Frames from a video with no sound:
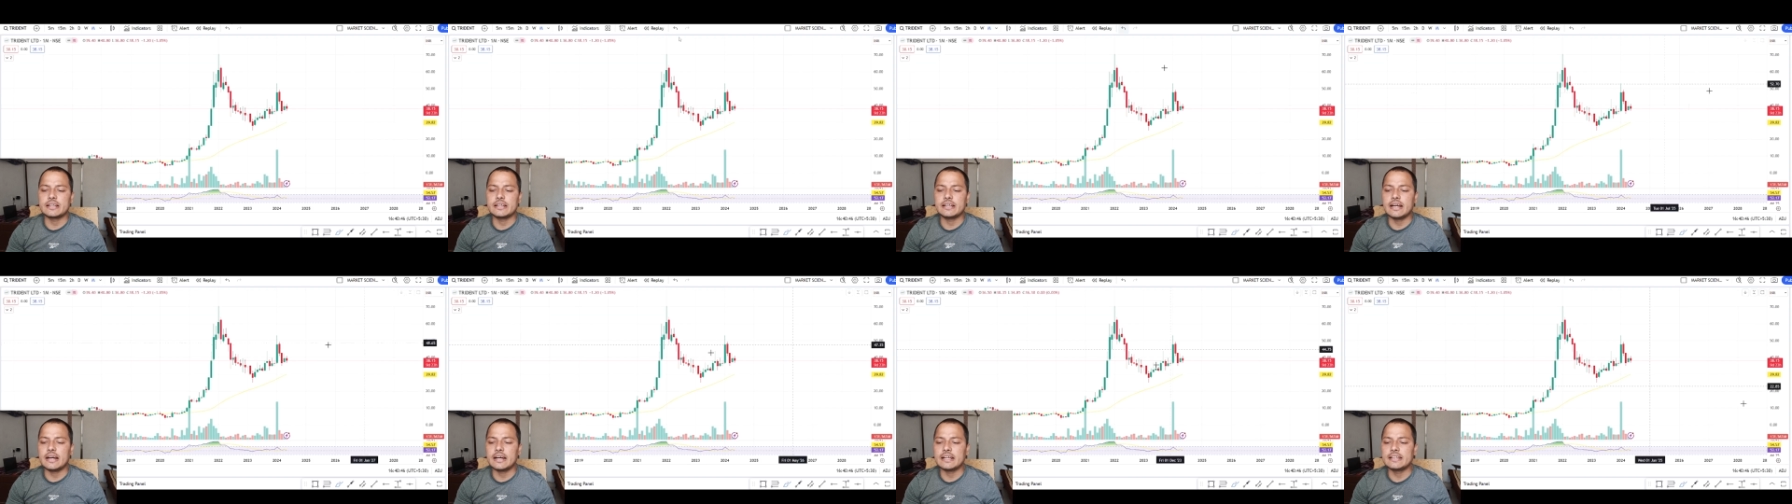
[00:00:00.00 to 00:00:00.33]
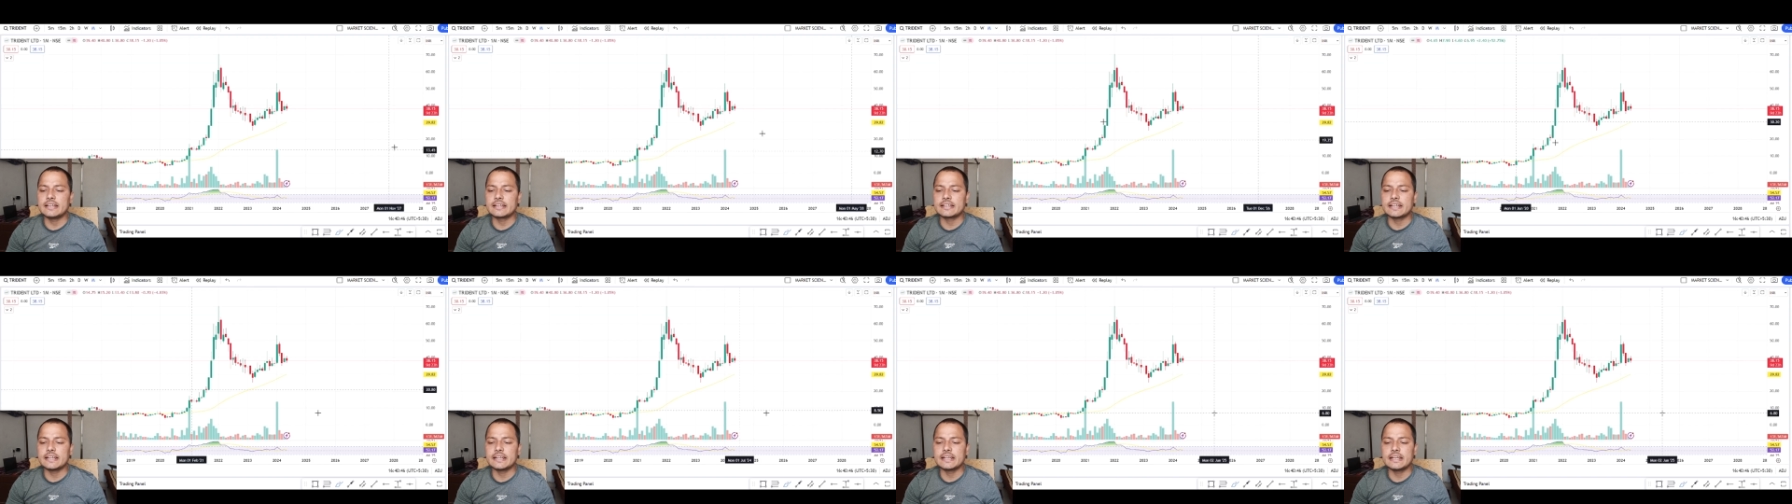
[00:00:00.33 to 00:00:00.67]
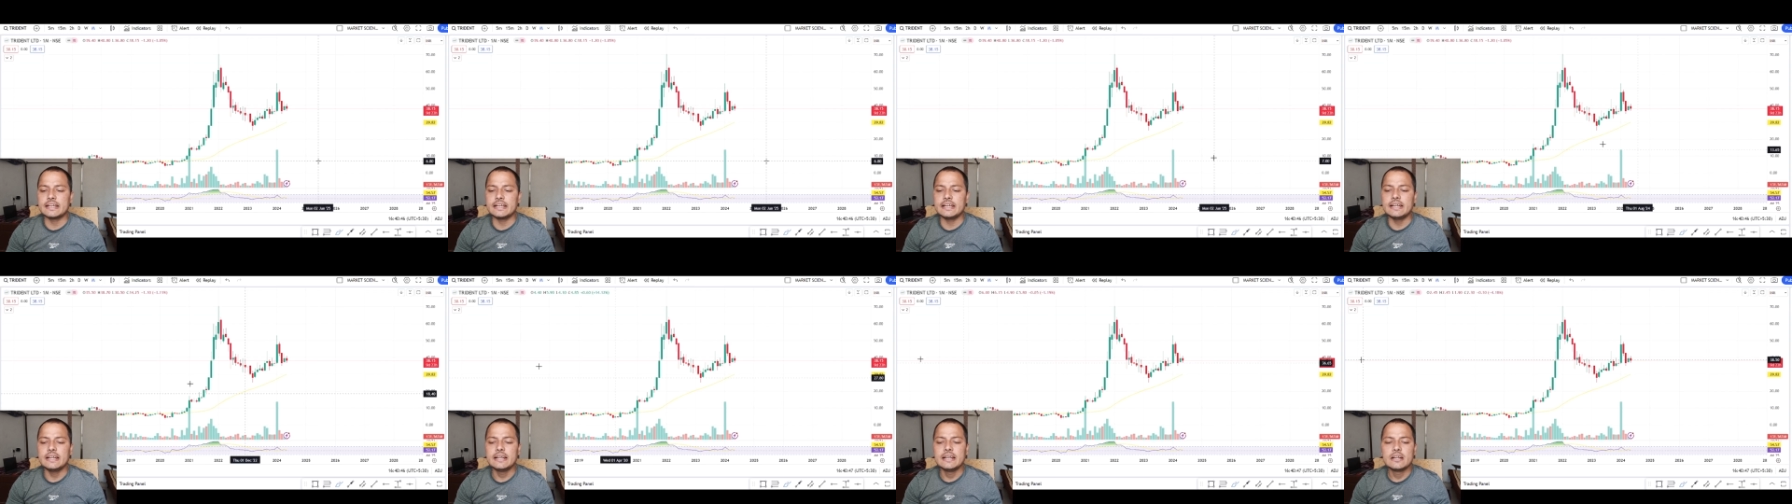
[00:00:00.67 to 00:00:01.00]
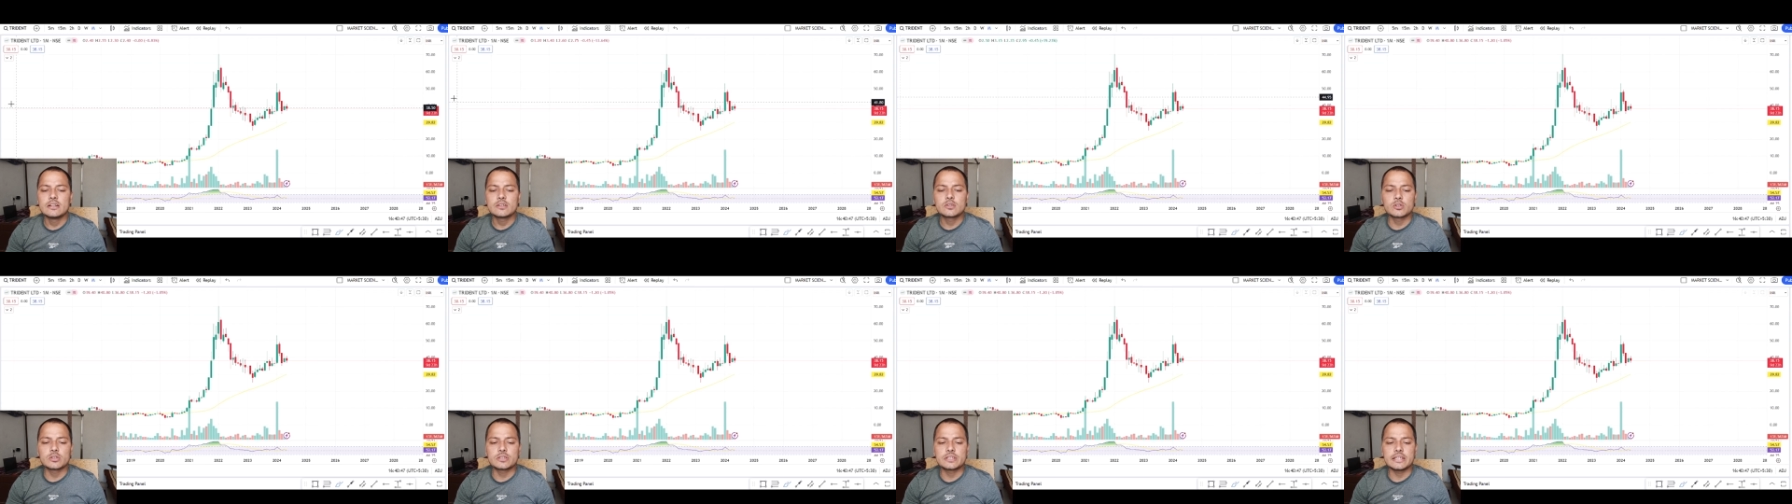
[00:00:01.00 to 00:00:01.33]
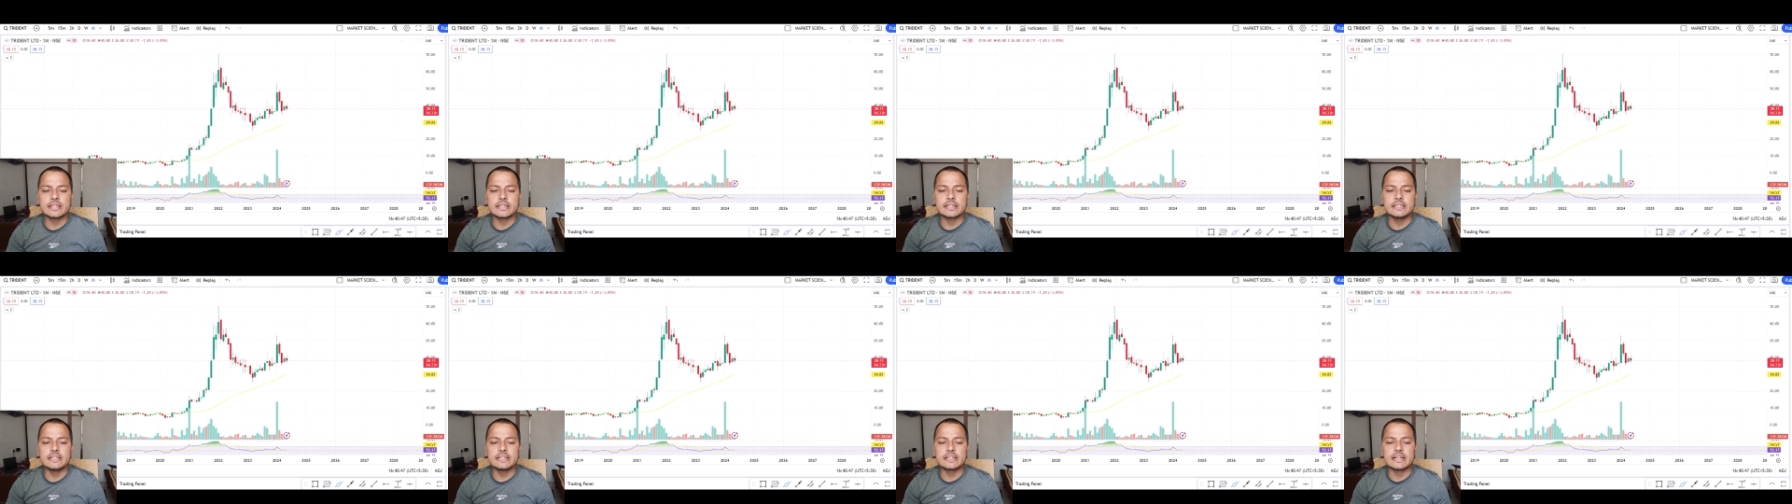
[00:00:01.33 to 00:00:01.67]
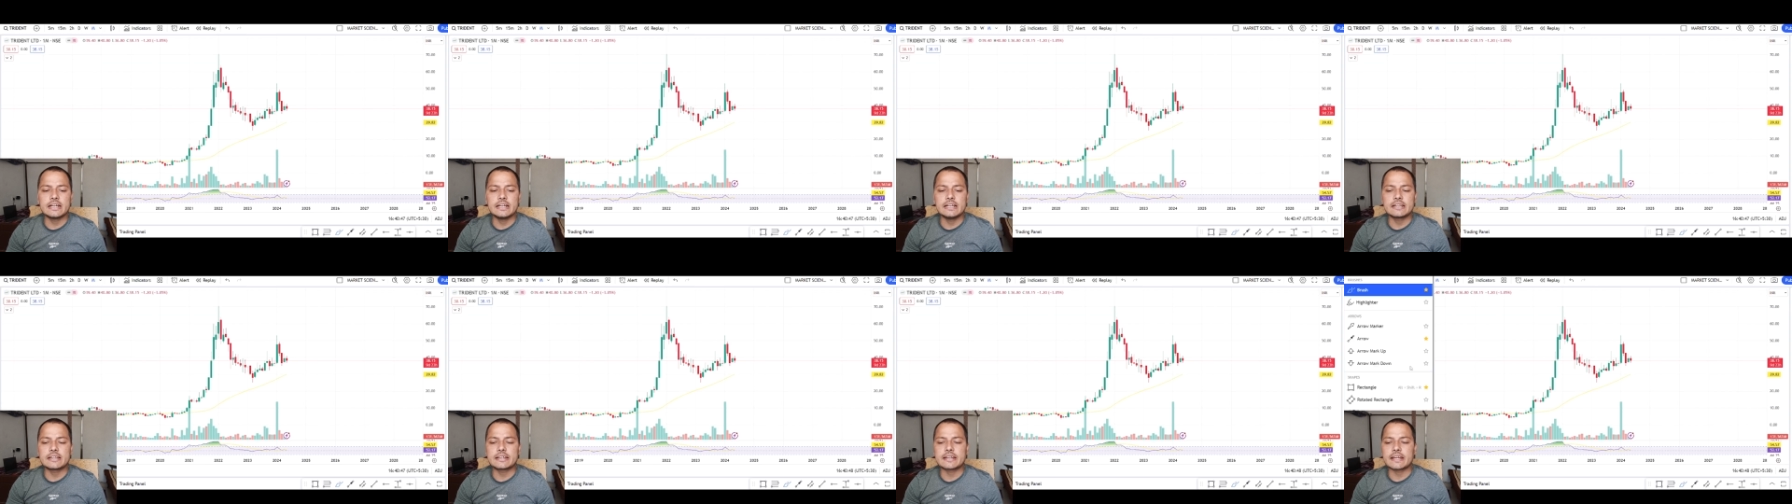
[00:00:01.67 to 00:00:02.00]
है यहाँ देखेंगे तो
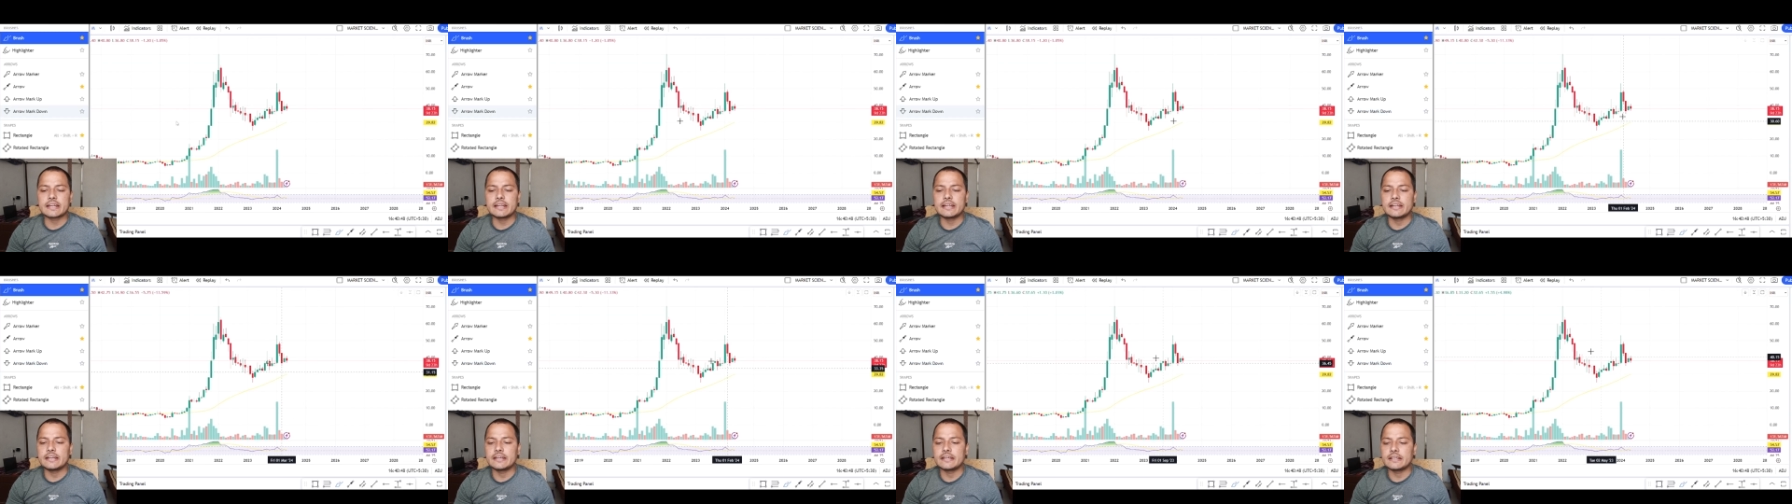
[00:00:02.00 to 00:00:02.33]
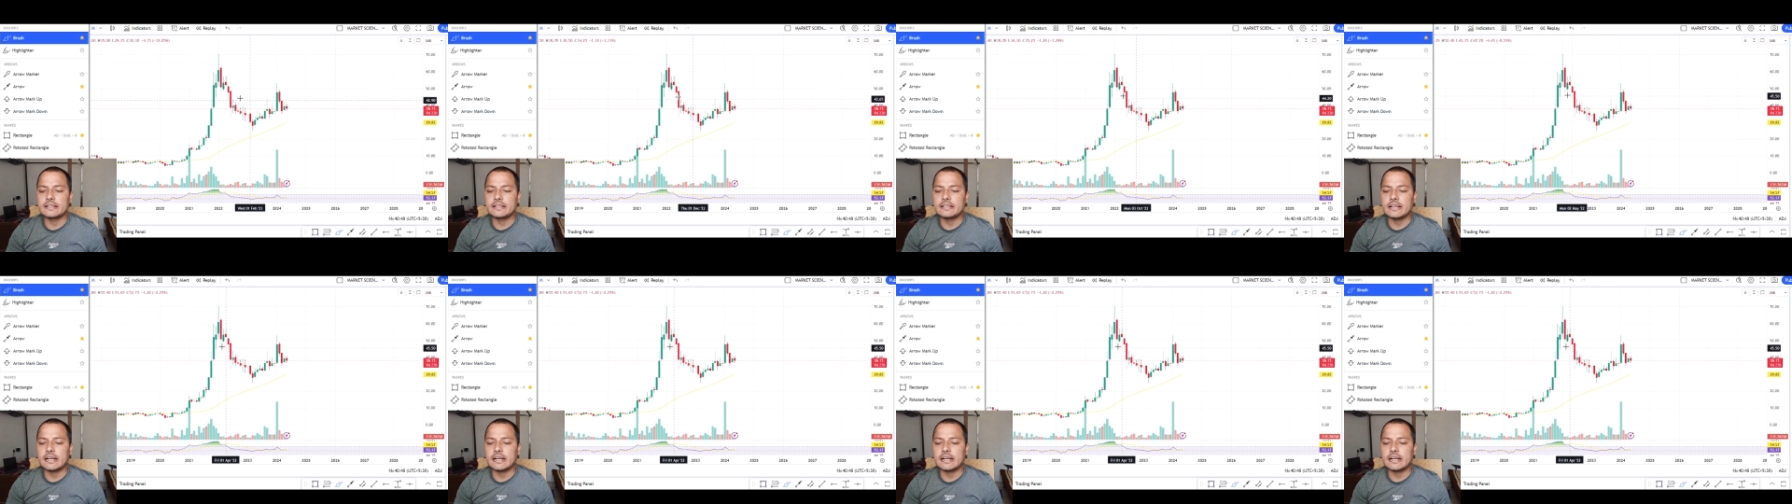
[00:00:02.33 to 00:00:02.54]
टेक्निकल ट्रेंड